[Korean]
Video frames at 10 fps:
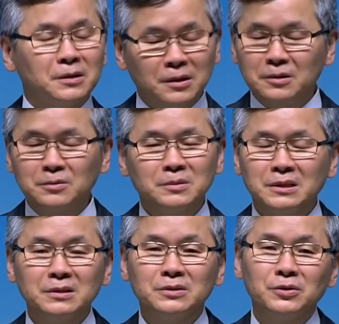근데 여러분,
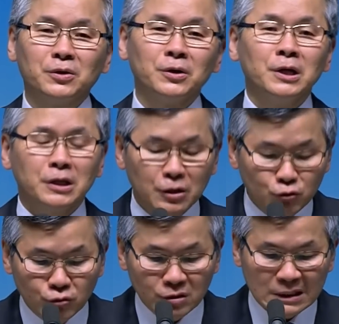저는요, 이
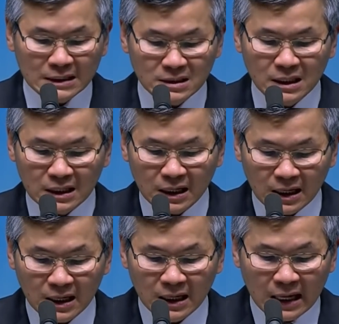국어
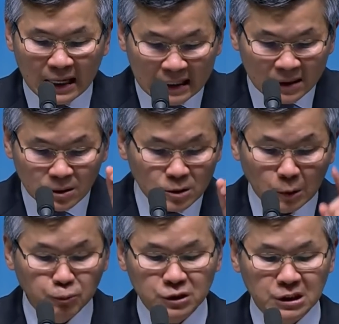사전에다가 하나 더
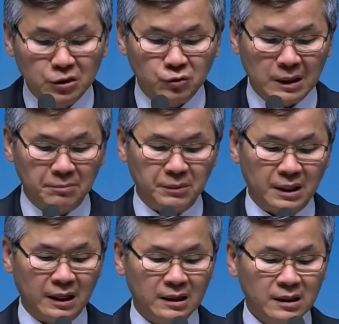덧붙이기
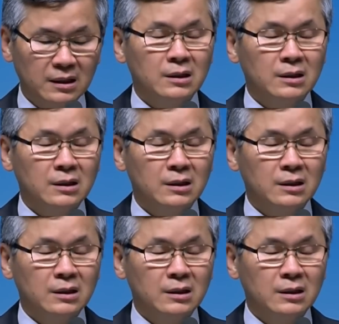원합니다.